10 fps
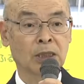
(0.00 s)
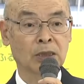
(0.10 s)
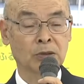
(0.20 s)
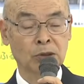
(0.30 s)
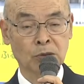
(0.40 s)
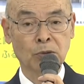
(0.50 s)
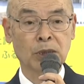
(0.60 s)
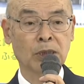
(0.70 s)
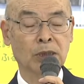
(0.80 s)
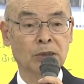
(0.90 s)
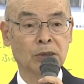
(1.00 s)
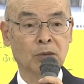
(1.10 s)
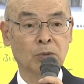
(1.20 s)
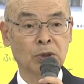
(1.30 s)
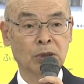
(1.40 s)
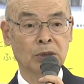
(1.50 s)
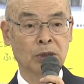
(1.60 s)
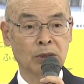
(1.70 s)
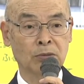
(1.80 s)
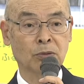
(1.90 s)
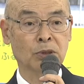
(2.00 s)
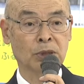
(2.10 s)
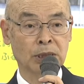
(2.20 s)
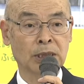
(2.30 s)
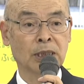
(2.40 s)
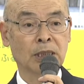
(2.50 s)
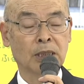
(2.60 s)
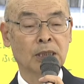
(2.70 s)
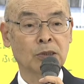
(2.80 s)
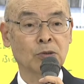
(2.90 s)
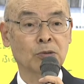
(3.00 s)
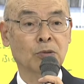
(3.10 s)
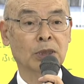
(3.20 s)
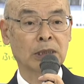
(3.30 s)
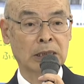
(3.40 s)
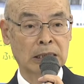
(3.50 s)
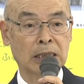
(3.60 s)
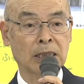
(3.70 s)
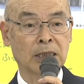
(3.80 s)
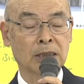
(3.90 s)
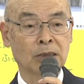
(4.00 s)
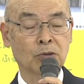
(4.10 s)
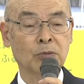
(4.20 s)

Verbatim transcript: 130万円の事業費を新年度予算案に盛り込んでいます。